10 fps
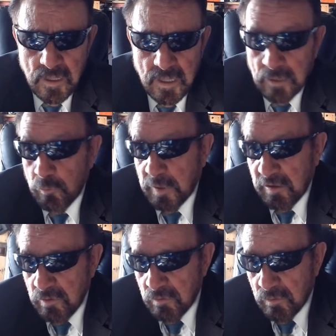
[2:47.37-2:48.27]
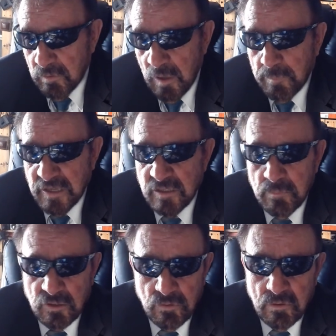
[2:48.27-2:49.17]
en comparación con el país
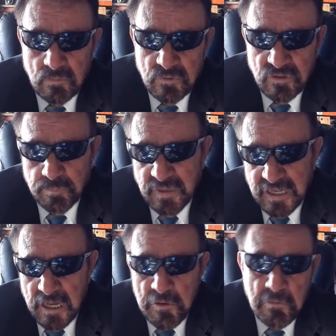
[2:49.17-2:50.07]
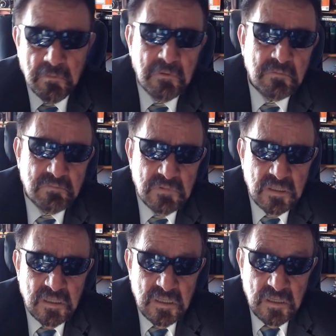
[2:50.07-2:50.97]
invasor, pues pequeño, ¿no?
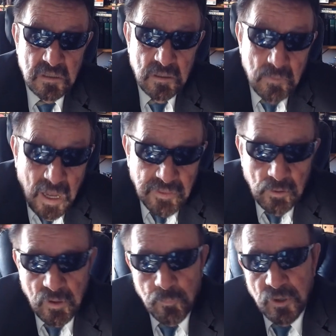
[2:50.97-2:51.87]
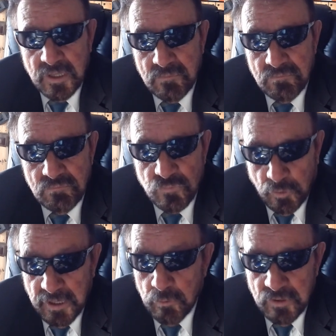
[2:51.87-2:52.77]
hacen lo que pueden,
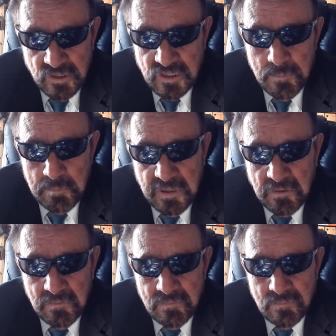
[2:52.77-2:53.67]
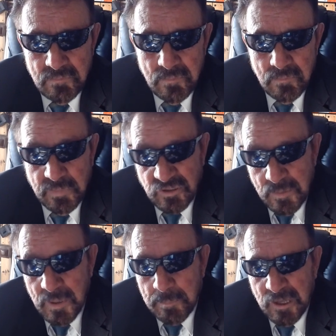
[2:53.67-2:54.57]
son héroes, sí, pero, pero
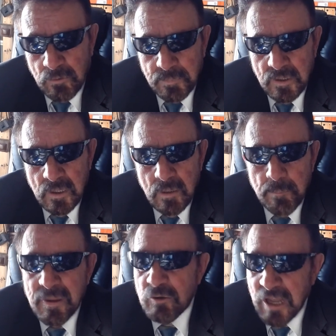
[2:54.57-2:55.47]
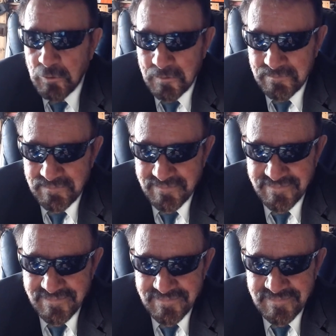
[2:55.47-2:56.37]
siempre pero. Pero ya no.
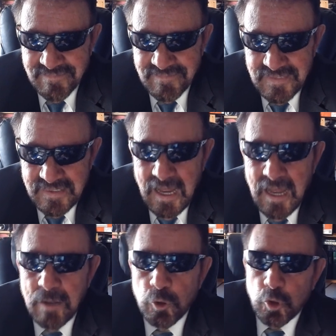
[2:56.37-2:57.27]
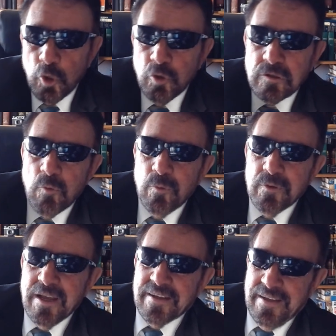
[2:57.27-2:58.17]
Ya todos
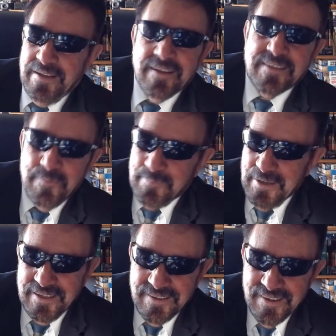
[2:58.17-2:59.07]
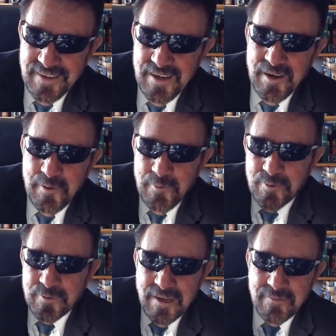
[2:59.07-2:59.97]
augurian que este país no
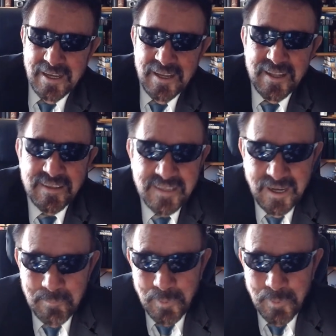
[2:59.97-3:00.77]
estaba tan